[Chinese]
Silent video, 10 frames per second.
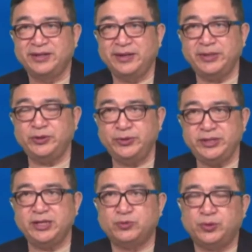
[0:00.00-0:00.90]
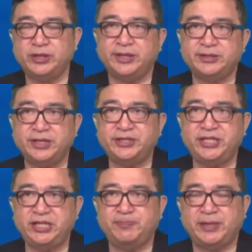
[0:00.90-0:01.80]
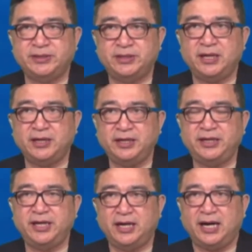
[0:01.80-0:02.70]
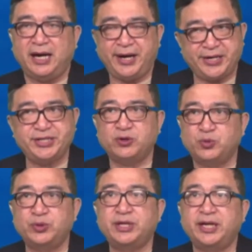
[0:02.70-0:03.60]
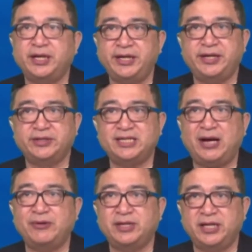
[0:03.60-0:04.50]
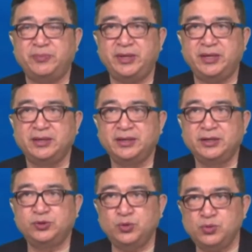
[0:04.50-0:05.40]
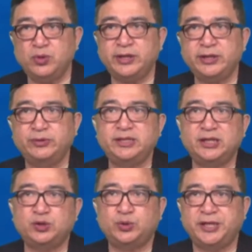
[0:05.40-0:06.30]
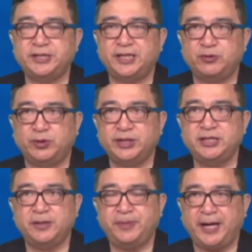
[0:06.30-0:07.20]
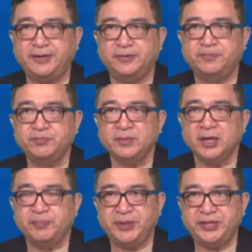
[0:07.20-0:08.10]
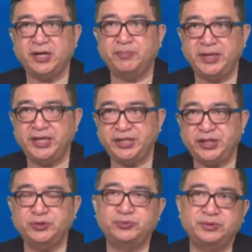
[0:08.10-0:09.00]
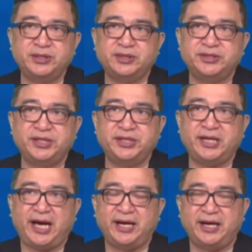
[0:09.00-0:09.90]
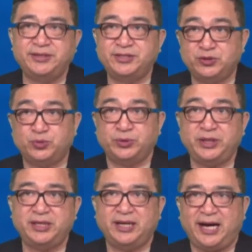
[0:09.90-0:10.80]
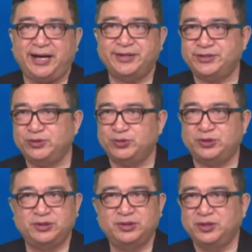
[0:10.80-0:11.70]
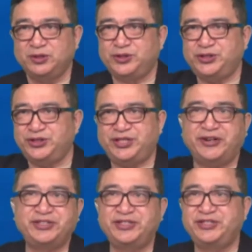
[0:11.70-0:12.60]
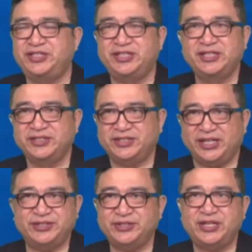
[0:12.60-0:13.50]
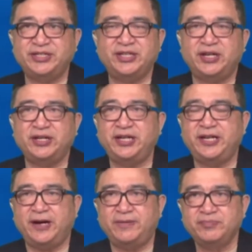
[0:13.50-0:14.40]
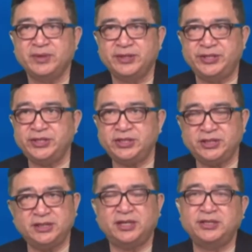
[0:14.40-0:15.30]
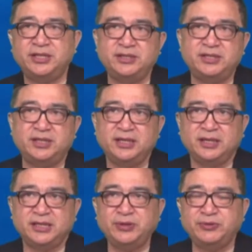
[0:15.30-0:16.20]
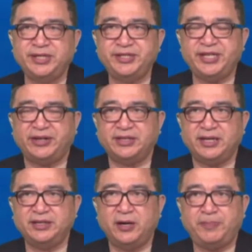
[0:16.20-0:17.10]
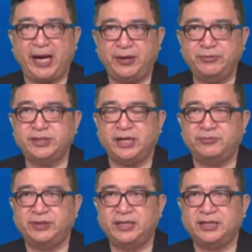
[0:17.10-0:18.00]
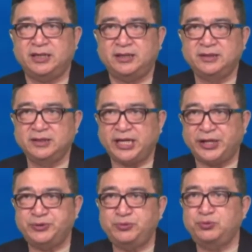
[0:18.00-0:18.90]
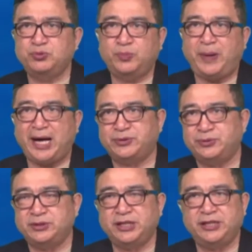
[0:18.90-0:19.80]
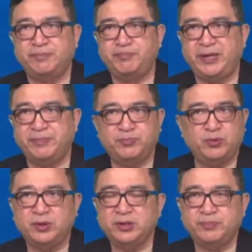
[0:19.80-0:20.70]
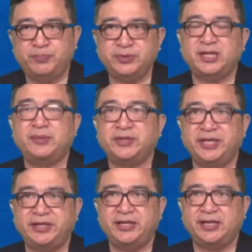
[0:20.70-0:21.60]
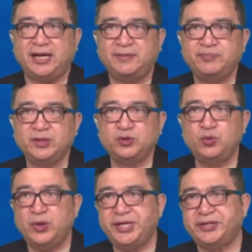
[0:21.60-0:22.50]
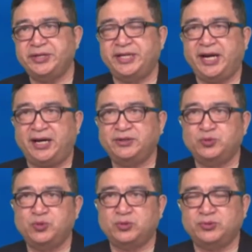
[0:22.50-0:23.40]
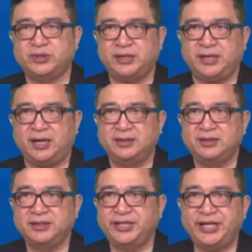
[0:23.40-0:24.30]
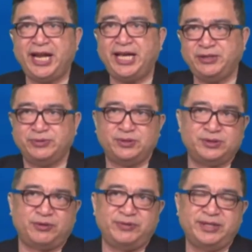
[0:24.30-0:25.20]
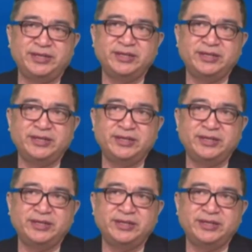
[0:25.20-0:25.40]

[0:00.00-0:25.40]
那么有一些国家的这基本性的力量啊，还是要国家的力量参与在里面。中国的有一些学者，我的一些朋友比较迷信于这个新凯恩斯主义啊，就是市场经济才是真正的力量。其实市场经济正如您讲的，要培育成为一个跟巨无霸去进行拼搏，不是那么容易的。中国一个银行，中国工商银行，轻而易举就成为